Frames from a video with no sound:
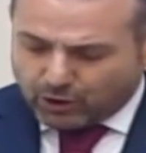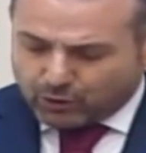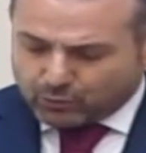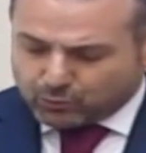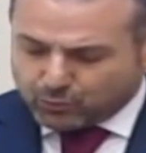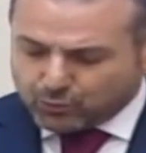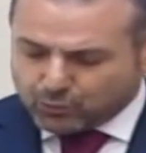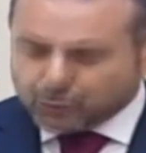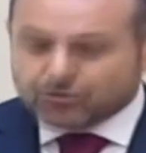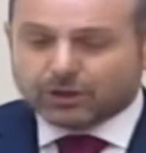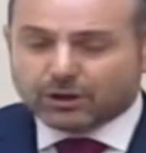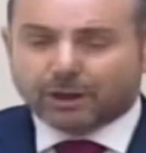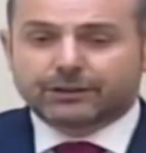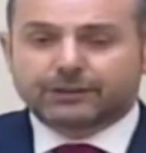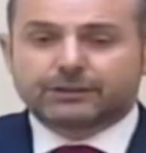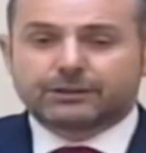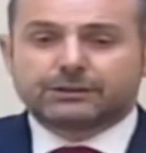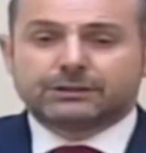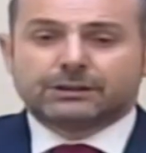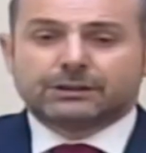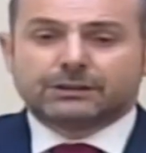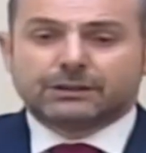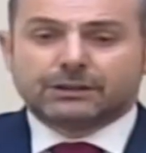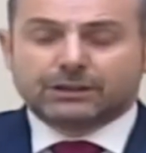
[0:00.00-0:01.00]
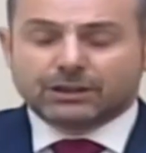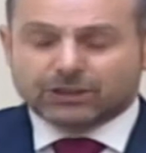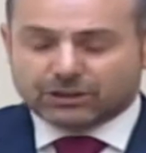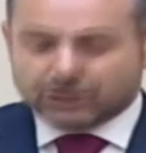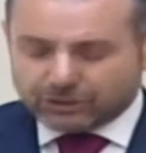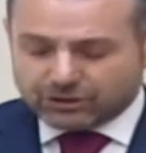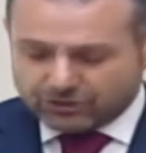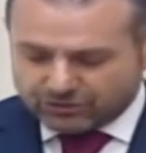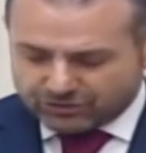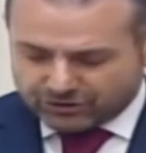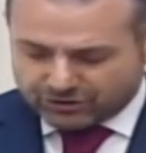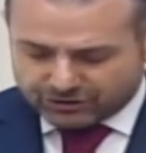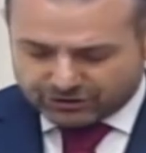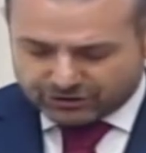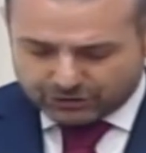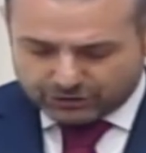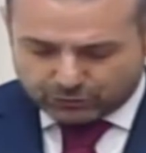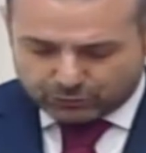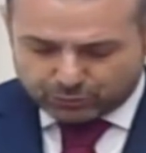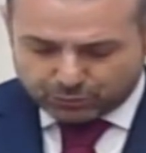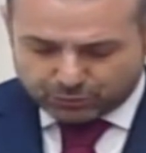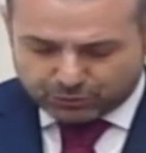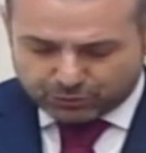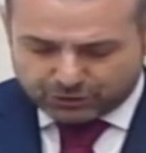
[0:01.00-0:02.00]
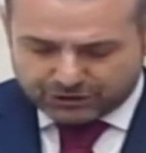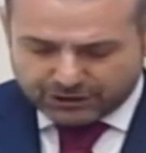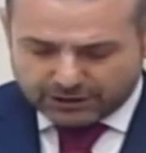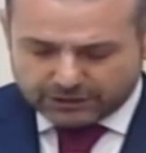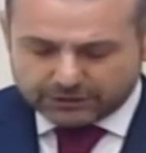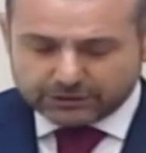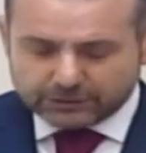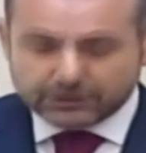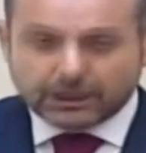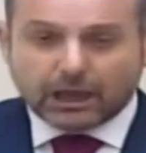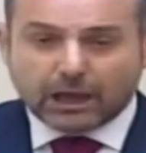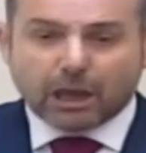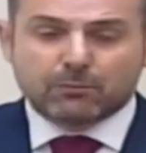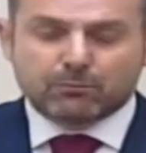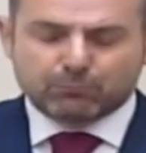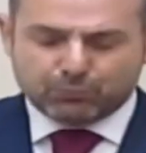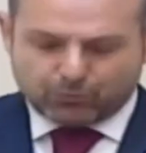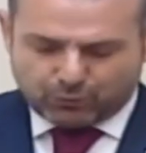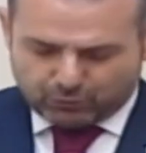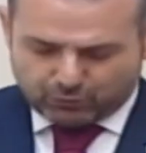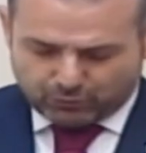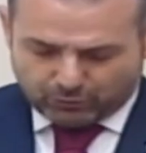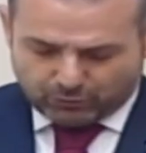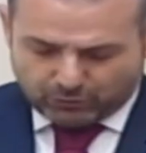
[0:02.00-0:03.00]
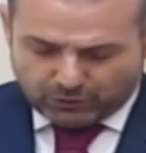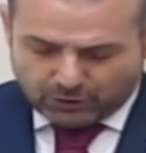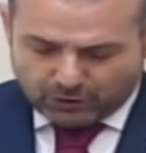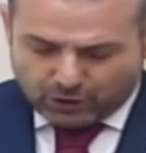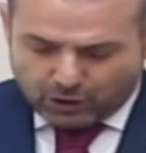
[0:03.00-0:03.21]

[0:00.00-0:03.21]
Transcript: dünyanın İkincisi Türkiye'nin en büyüğü.